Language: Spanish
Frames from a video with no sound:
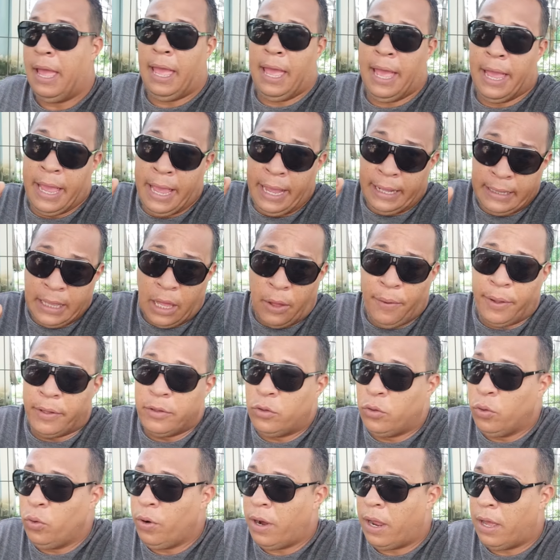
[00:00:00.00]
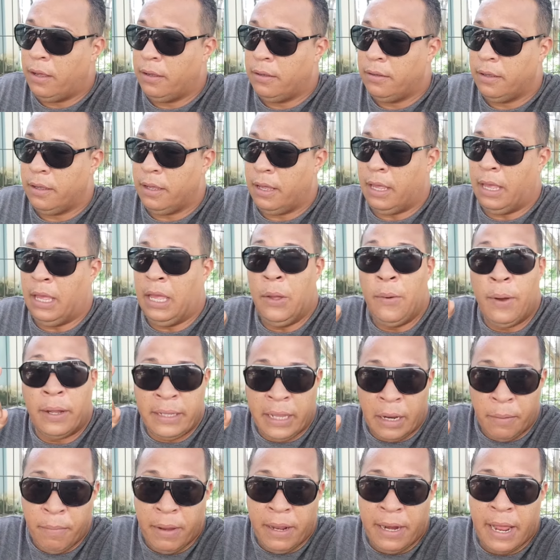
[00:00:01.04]
es que esta aventura iba a
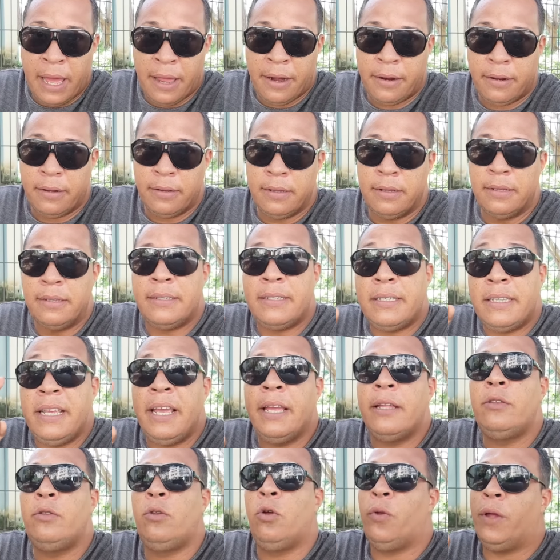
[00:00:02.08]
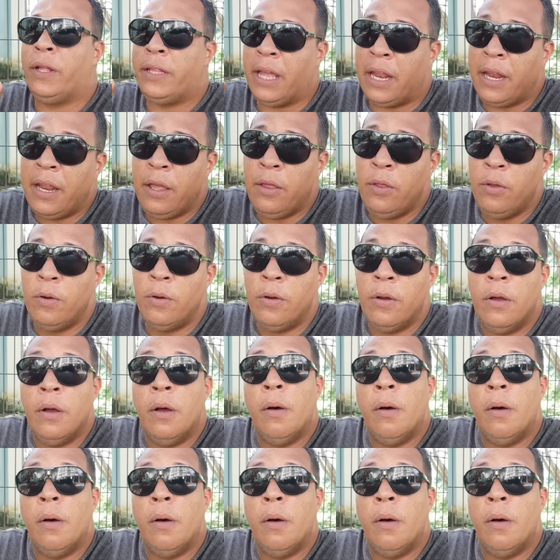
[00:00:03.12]
terminar siendo detenido